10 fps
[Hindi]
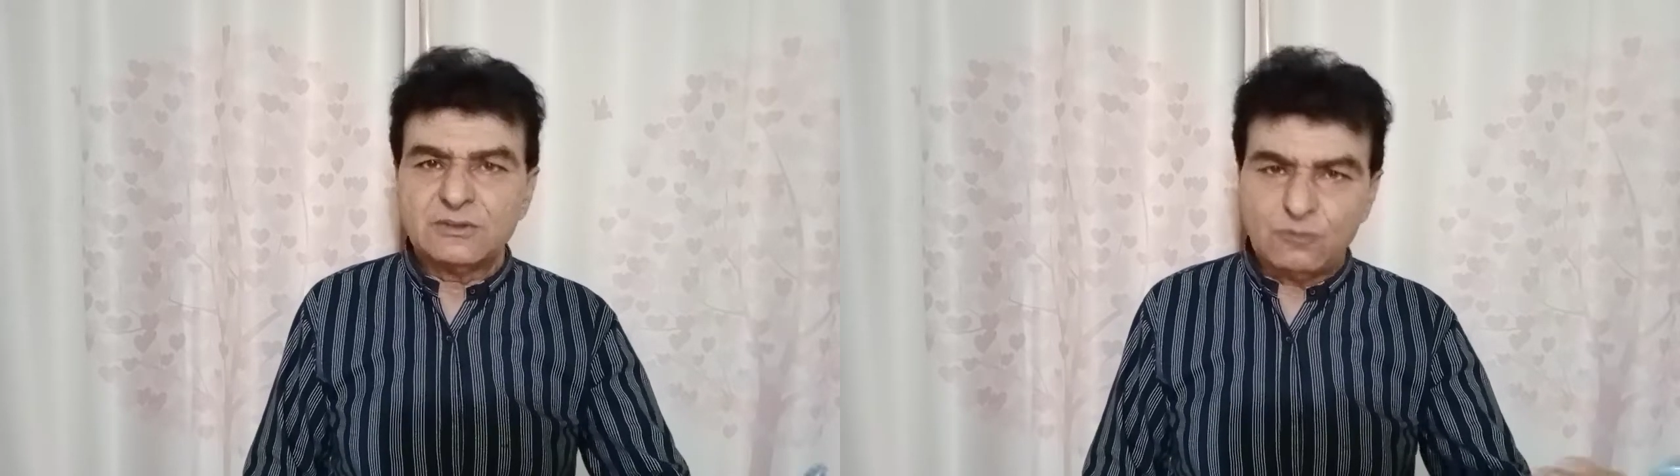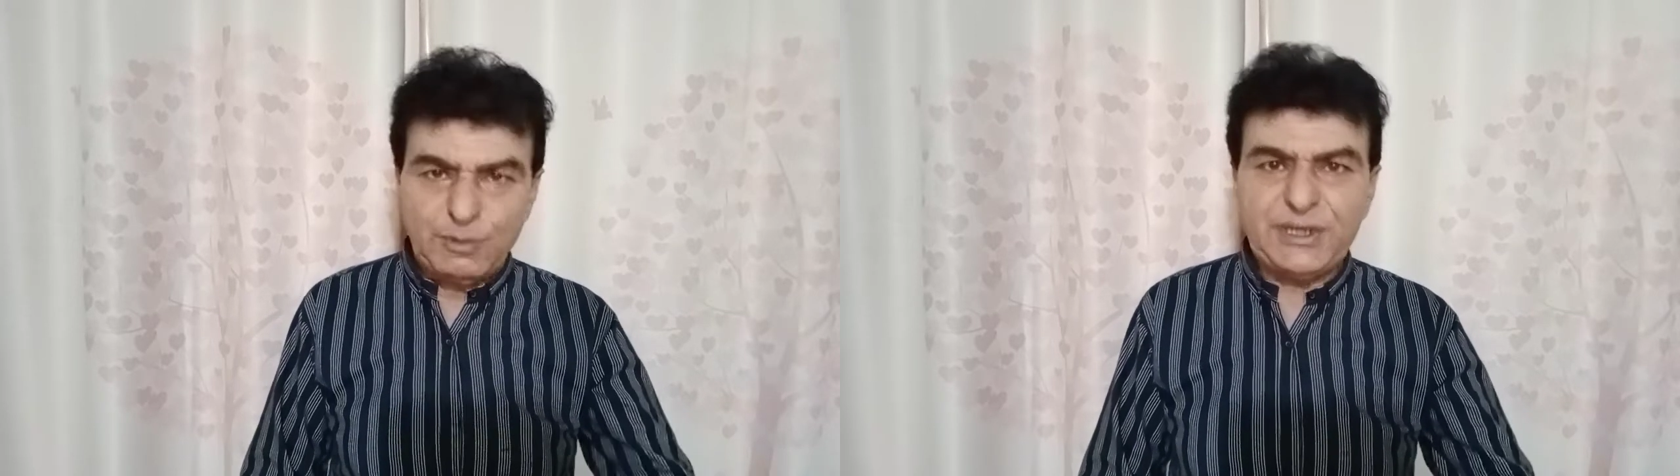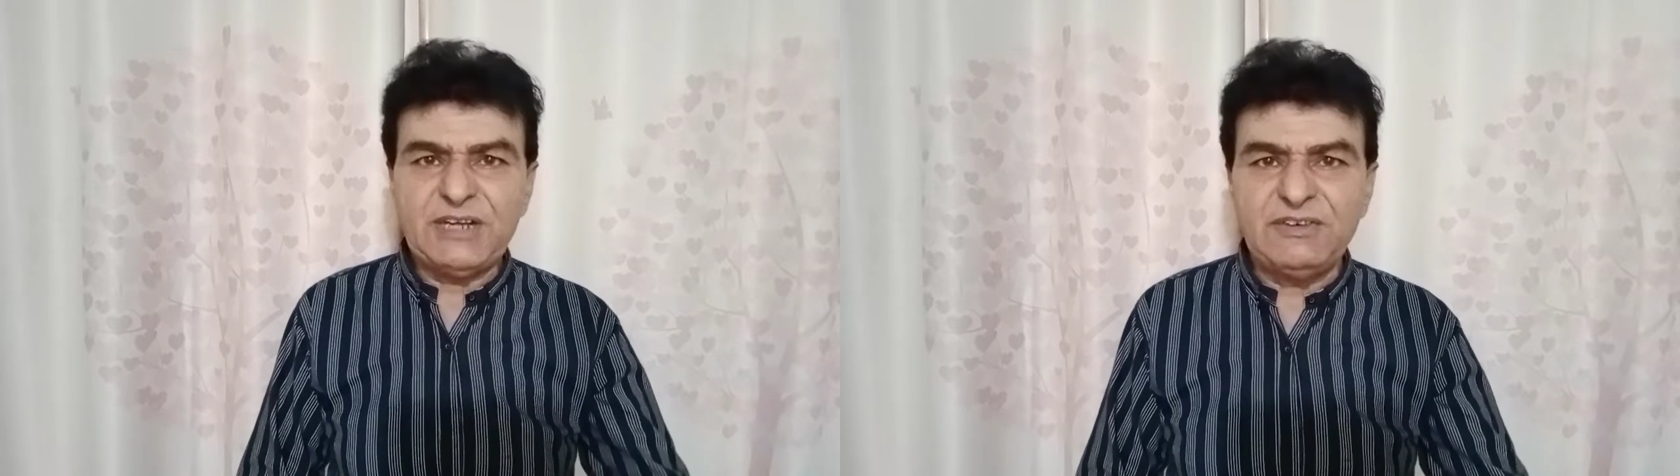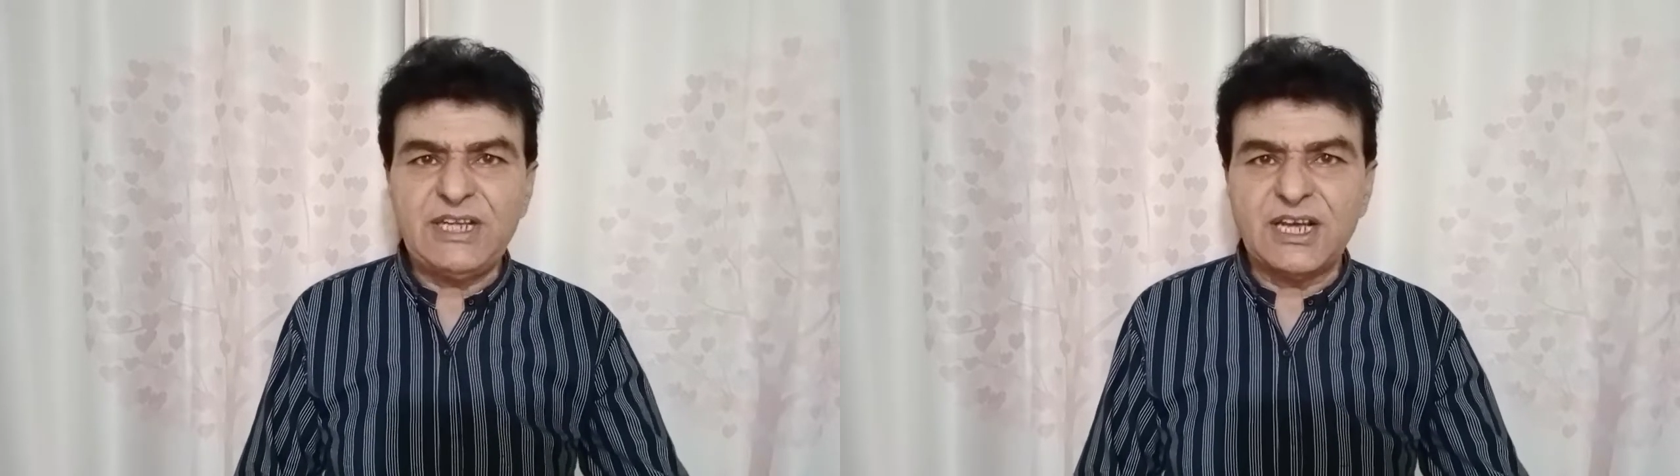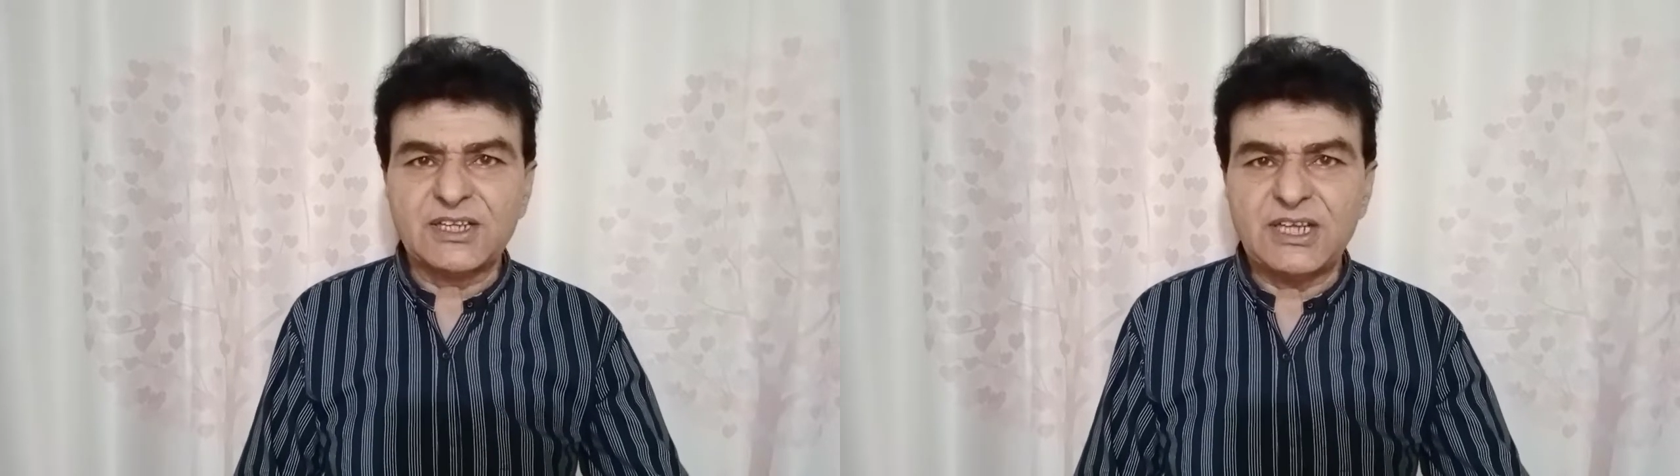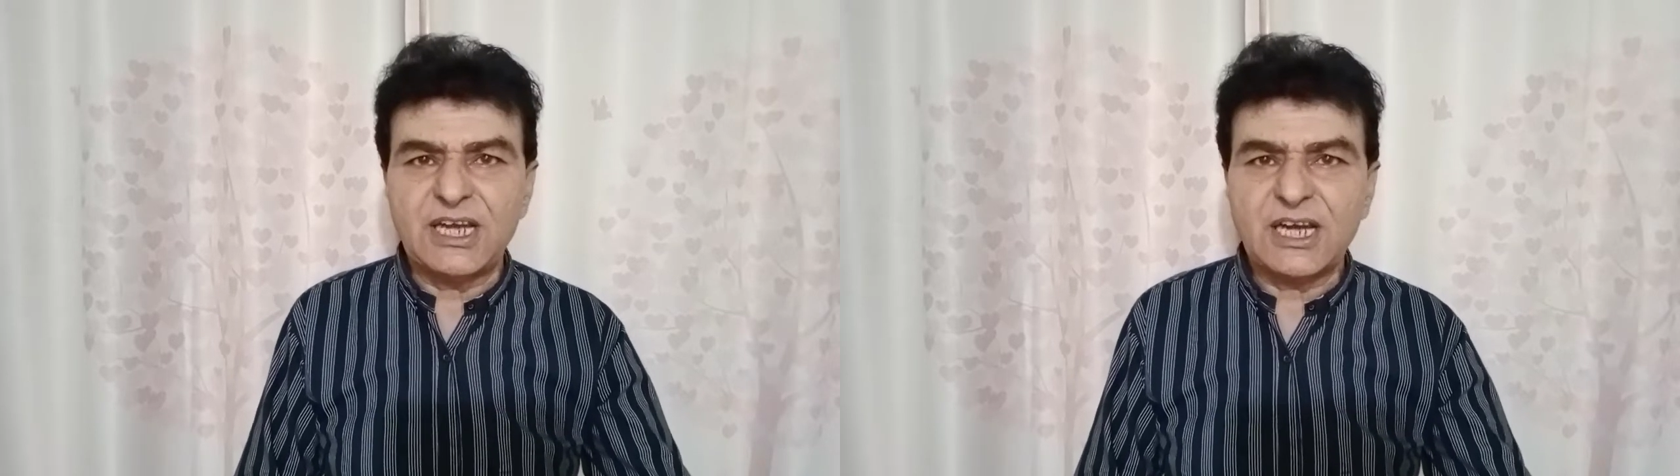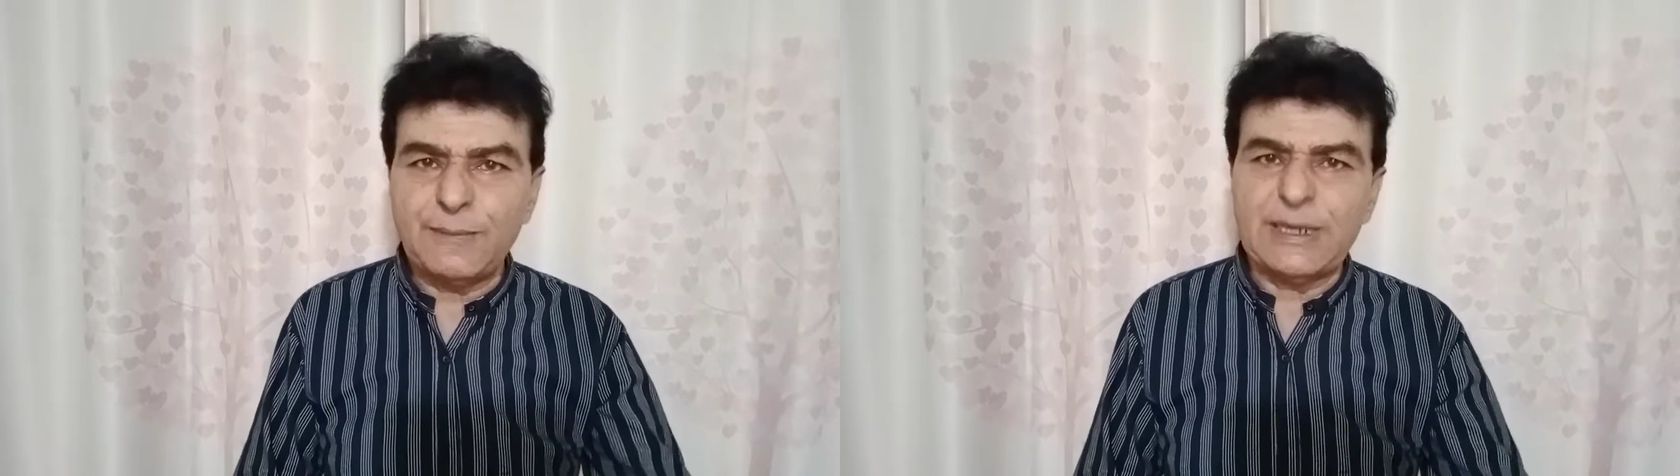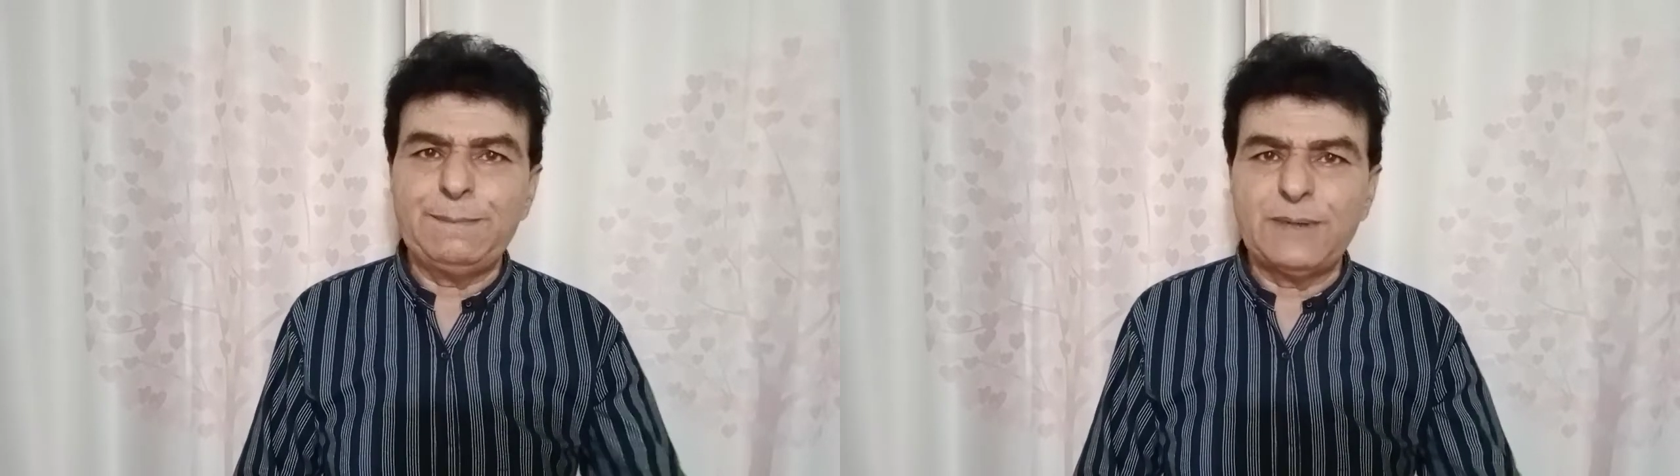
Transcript: वो भी टीवी देखते हैं खबरें